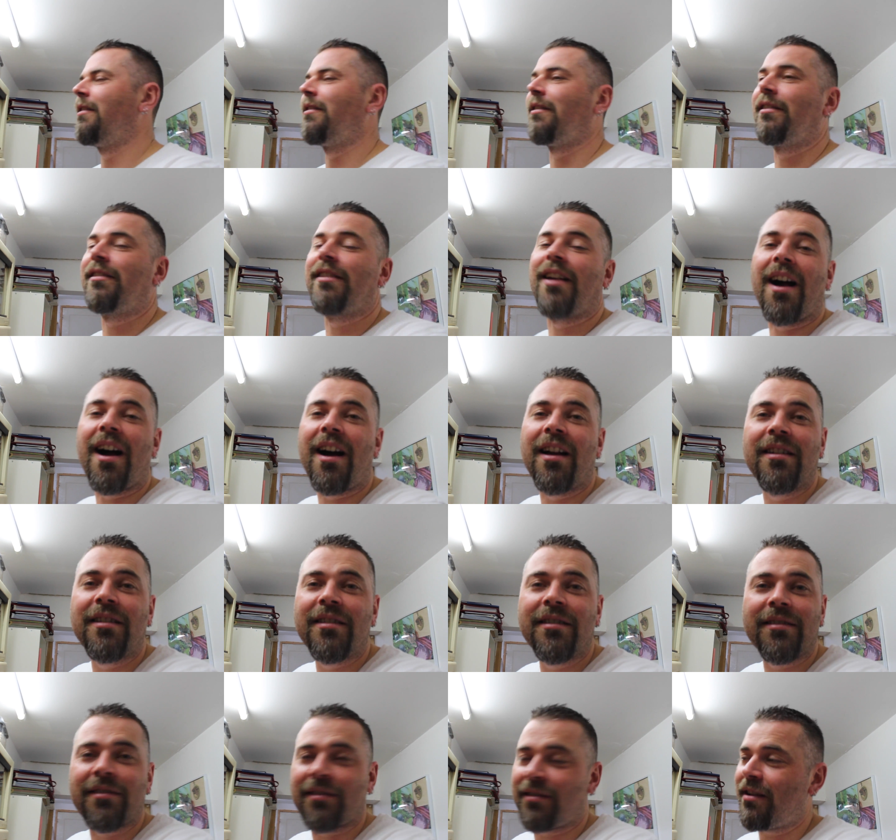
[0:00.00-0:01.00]
Ça sert à
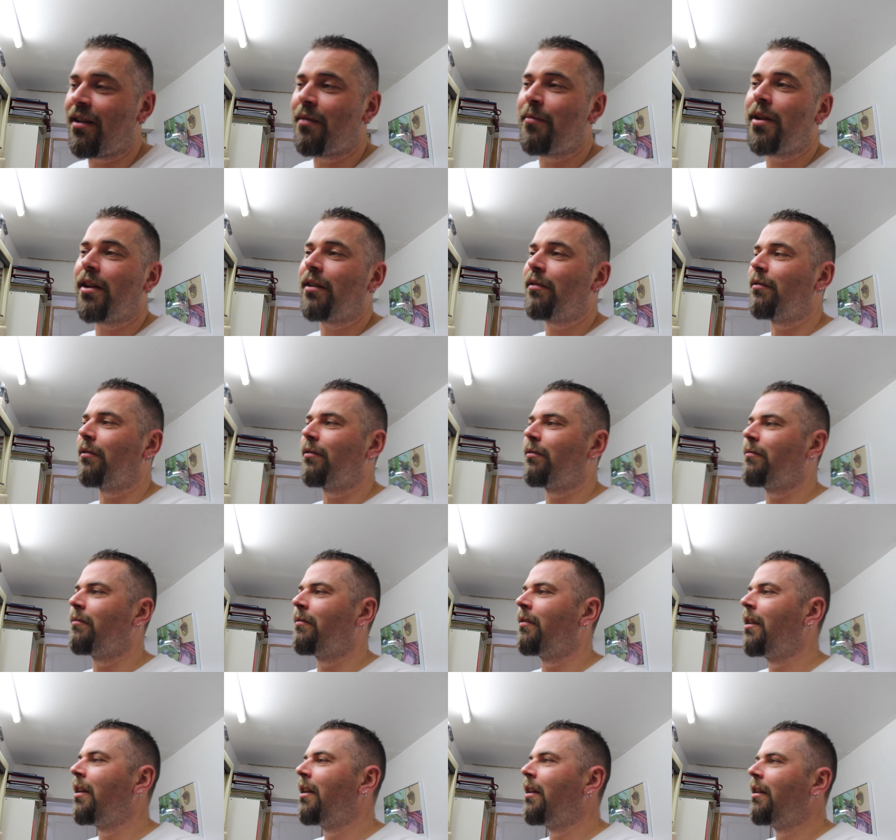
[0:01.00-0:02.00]
rien, c'est de la merde de toute
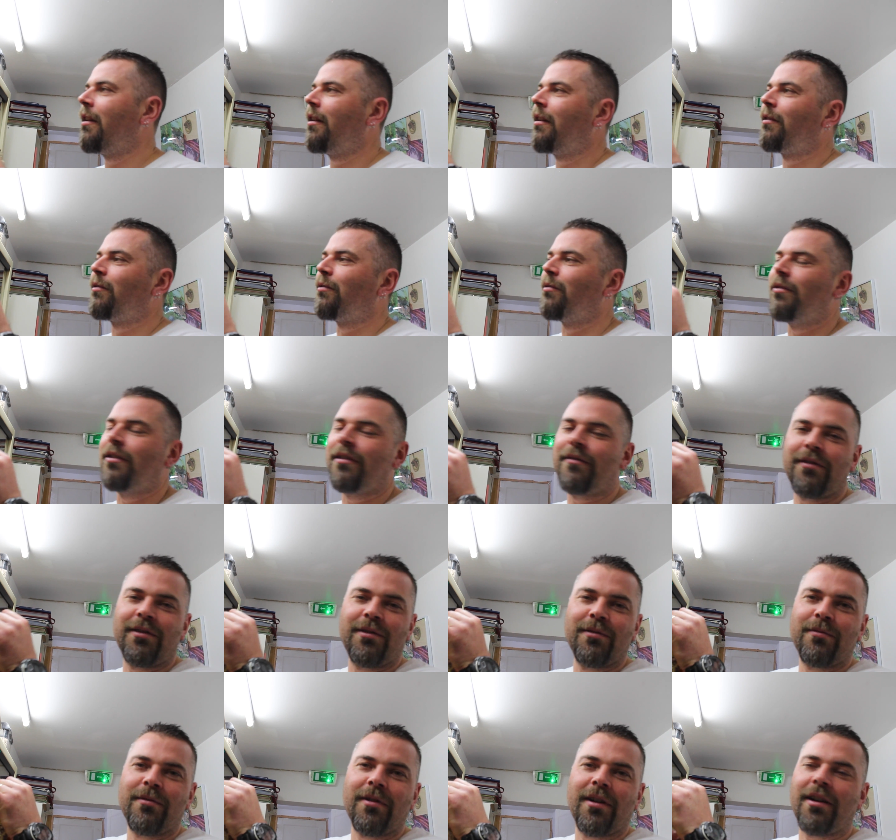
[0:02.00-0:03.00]
façon. Que des
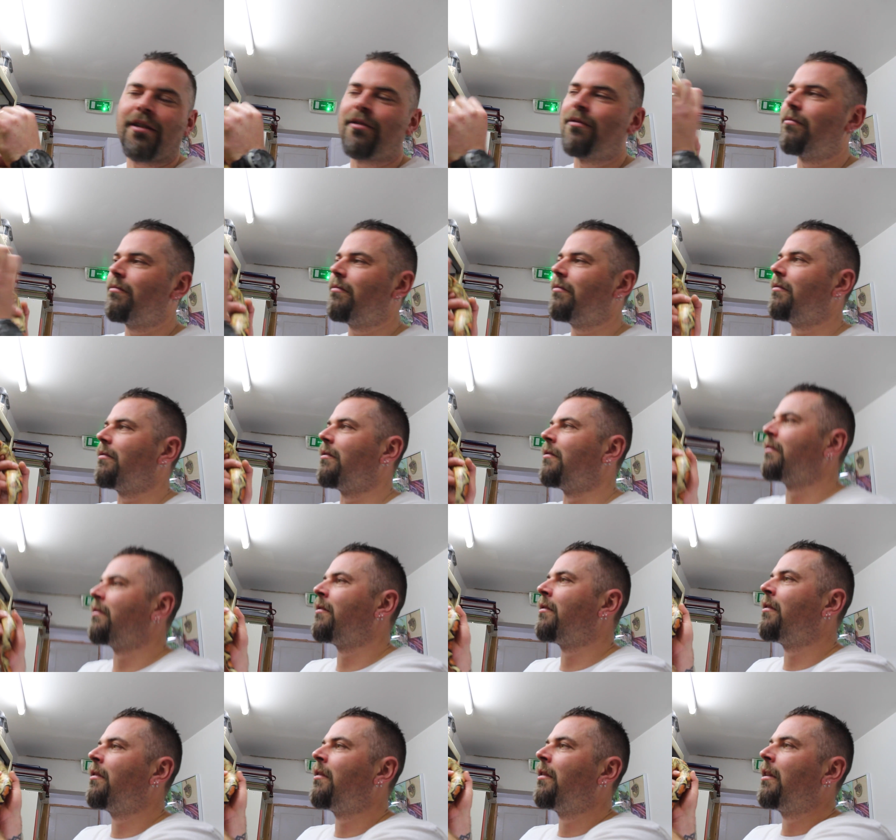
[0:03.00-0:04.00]
vidéos à la con.
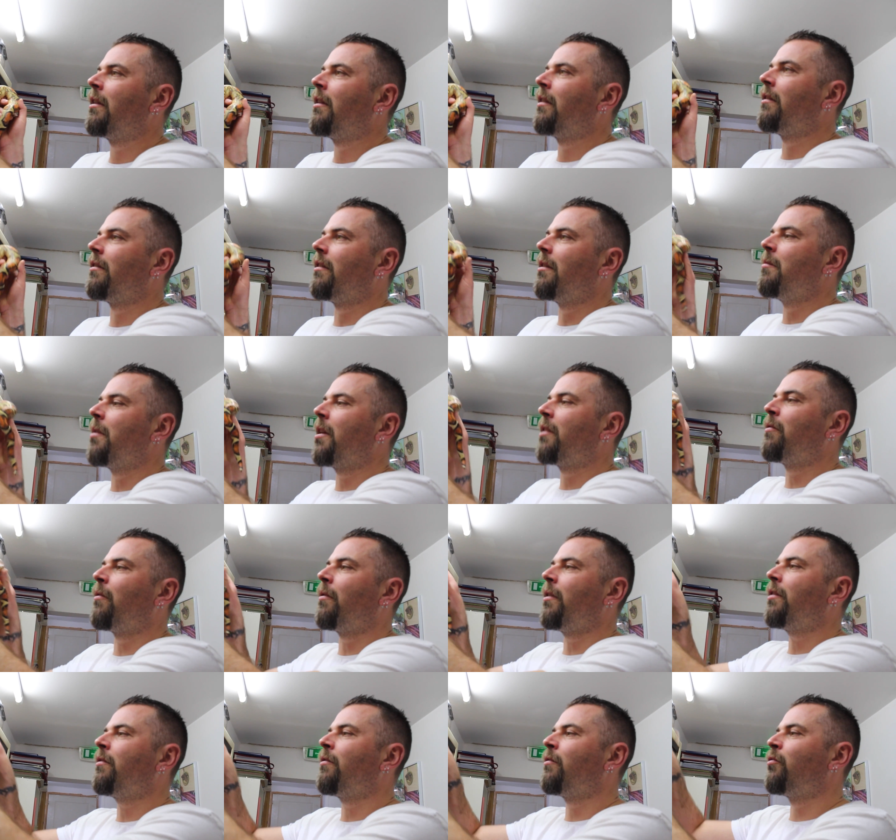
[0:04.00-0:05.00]
Des mecs qui
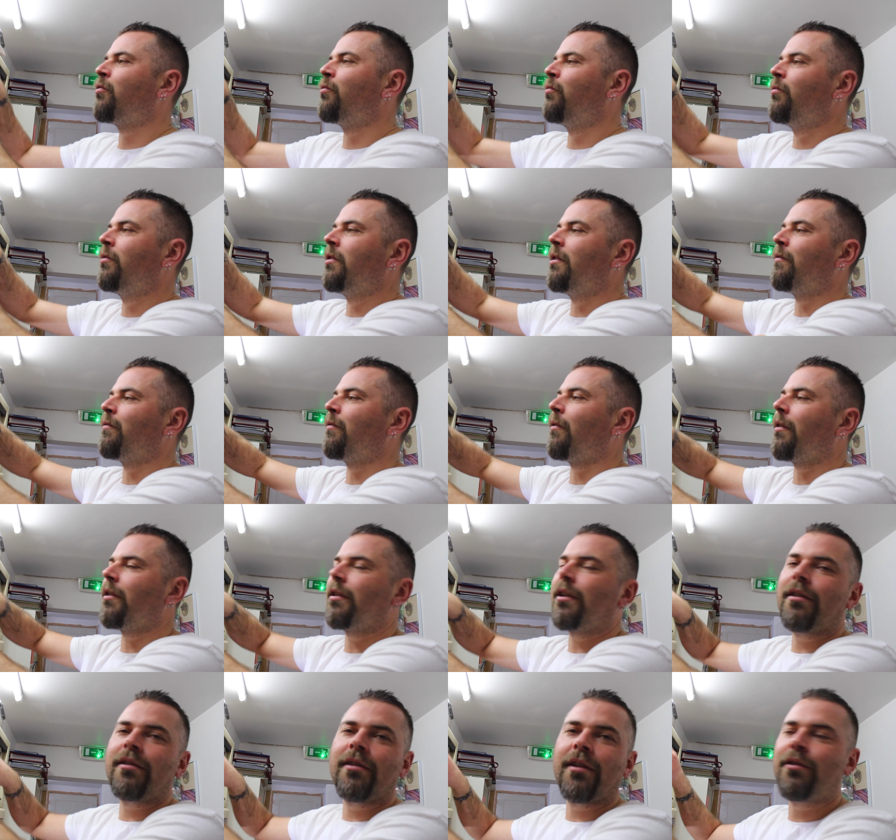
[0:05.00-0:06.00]
ont rien dans le chou, qui font
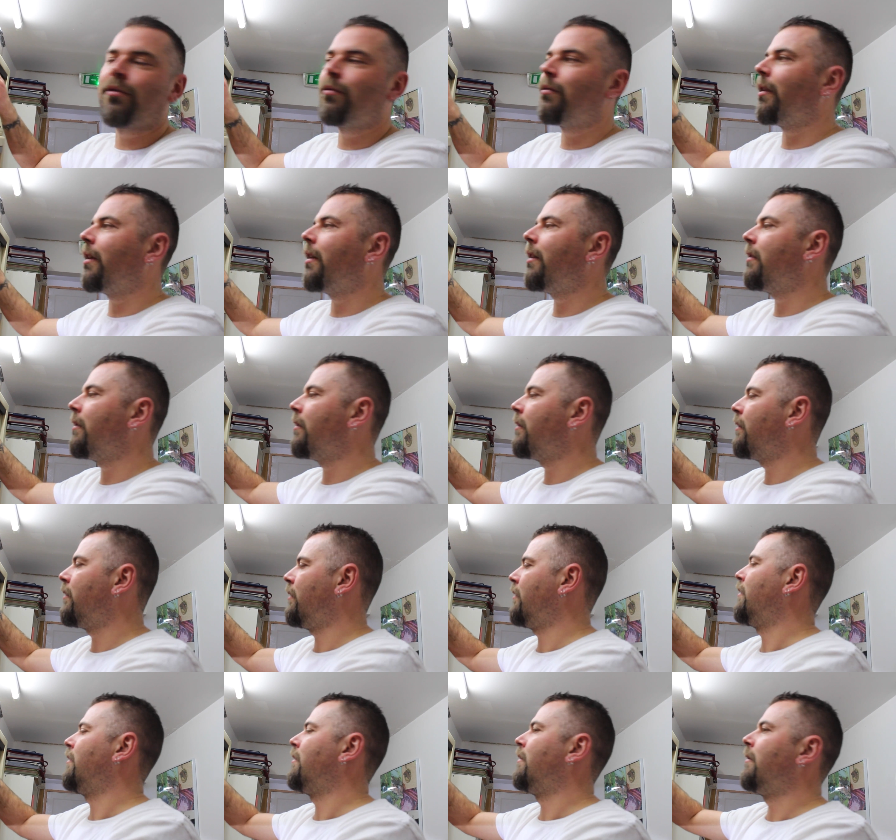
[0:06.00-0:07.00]
rien de naturel,
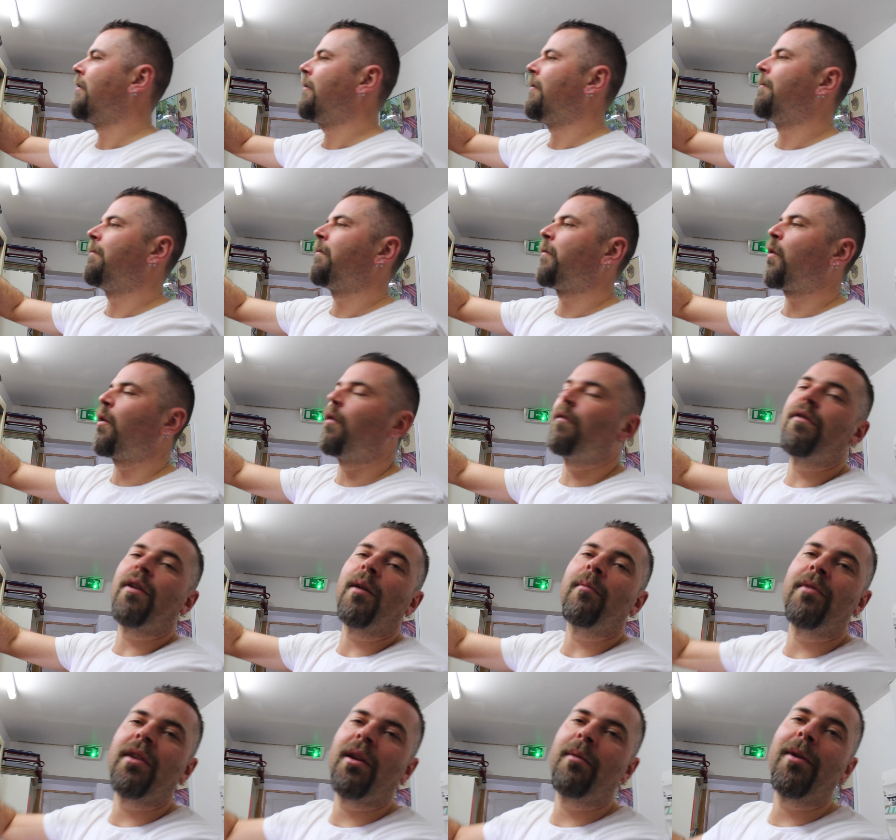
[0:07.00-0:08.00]
qui
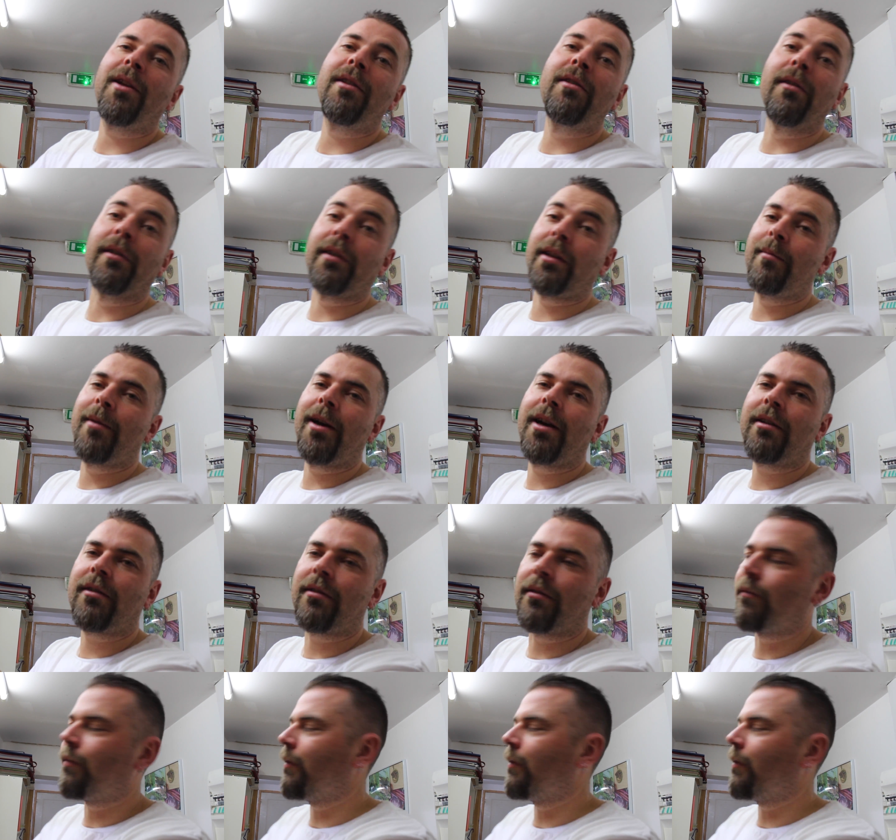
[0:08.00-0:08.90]
enferment des bêtes dans des bacs.